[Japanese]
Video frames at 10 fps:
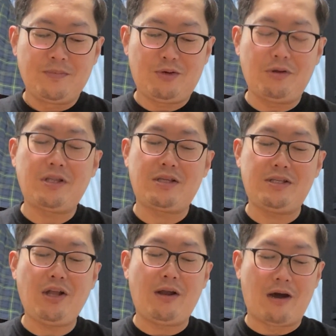こうやって来
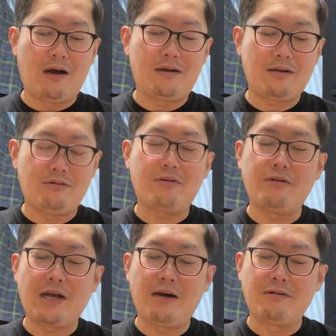たら、こ、こ
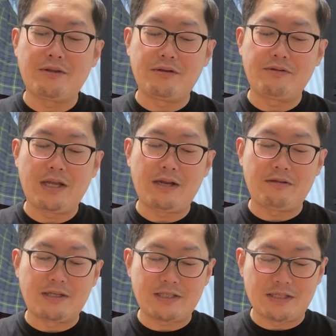れが本当に受けれる
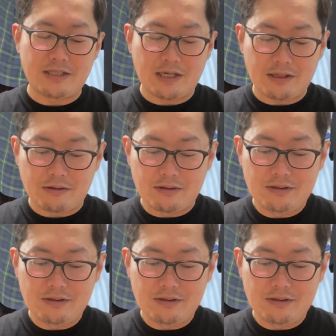やつか知らんけど、